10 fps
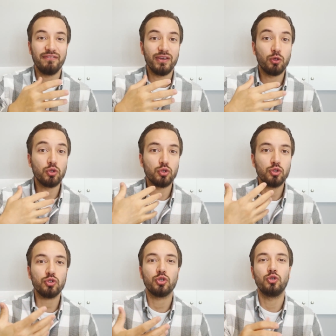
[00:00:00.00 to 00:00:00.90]
ve
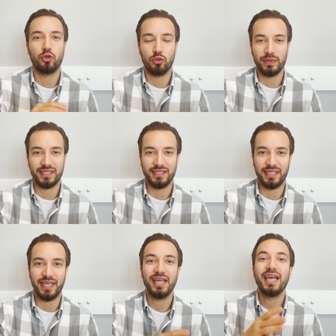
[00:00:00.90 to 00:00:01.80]
gözünüz yorulmasın
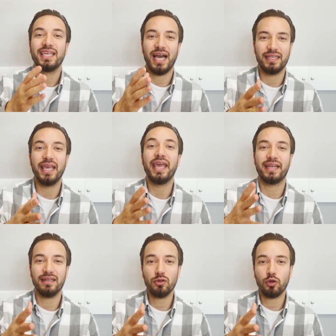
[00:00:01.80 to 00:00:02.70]
diye. Yani
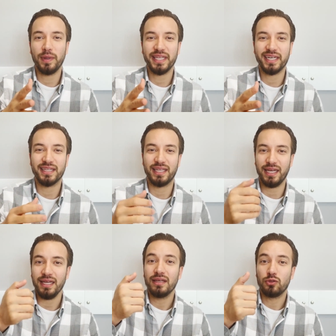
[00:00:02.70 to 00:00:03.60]
ekran
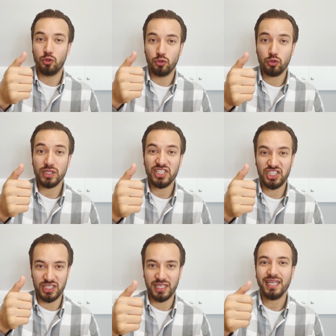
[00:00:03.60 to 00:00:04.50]
okumalarında gündüz
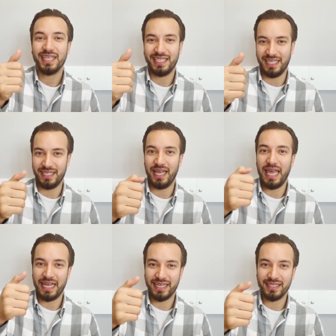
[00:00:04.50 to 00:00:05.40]
ışığı ya da
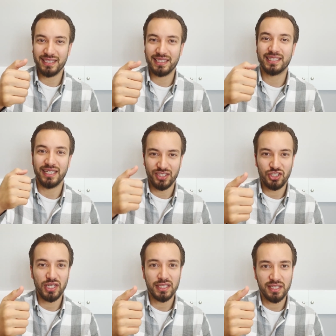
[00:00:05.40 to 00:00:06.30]
ekranınızı sarı
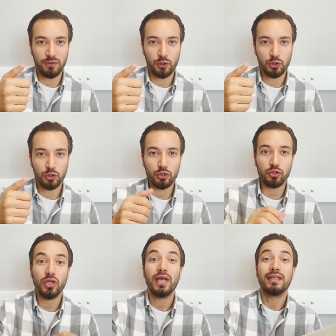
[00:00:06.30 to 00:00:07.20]
ışığa
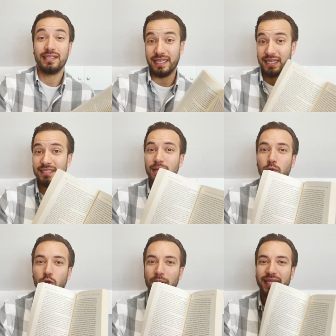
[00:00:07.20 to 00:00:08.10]
çeviriyorsunuz. Yine kitap
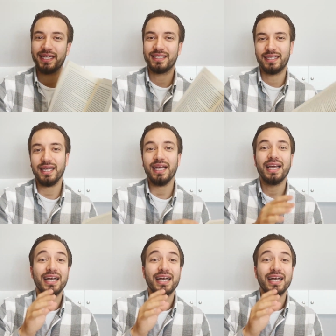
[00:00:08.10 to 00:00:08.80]
okumalarında da